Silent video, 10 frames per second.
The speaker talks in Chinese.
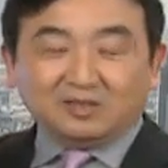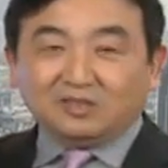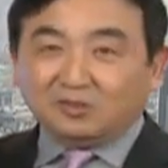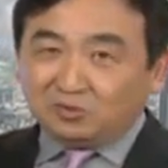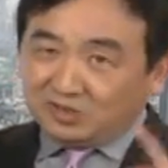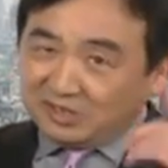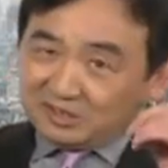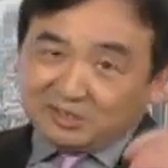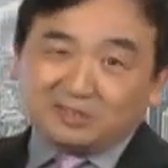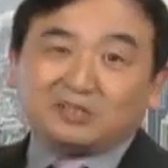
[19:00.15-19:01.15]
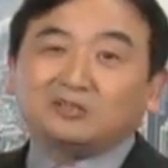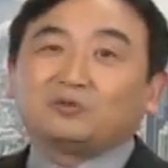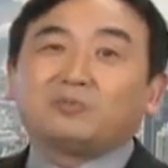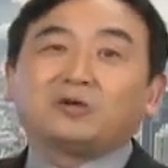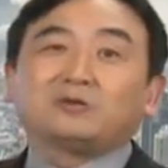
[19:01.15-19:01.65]
有一直很
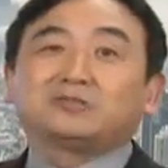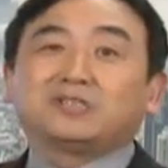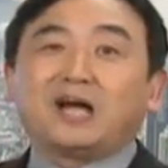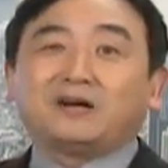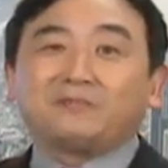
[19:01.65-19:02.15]
多朋友讲